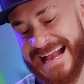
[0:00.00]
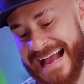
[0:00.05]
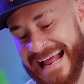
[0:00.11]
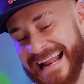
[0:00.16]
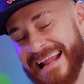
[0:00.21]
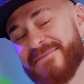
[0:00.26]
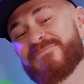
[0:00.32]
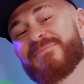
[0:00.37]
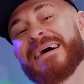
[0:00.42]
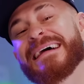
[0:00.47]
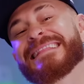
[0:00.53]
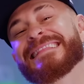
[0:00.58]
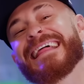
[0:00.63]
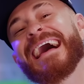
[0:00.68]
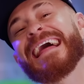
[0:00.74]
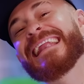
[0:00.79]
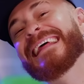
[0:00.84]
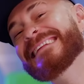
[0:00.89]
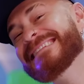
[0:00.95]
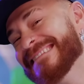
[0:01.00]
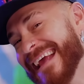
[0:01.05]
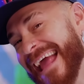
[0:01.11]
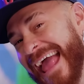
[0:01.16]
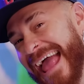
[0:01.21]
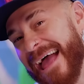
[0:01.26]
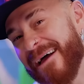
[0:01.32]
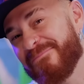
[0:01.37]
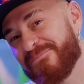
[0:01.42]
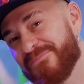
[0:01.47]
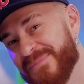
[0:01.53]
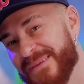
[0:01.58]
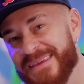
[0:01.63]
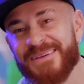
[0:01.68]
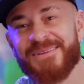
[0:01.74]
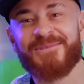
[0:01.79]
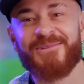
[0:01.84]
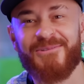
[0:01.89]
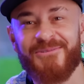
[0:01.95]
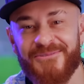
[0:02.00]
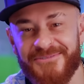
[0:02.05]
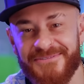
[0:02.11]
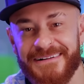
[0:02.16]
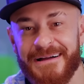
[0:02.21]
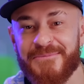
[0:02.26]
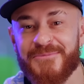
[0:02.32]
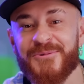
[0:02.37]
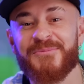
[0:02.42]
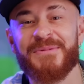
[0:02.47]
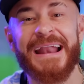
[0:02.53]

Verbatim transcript: Caralho, batalha de rap com o Fábio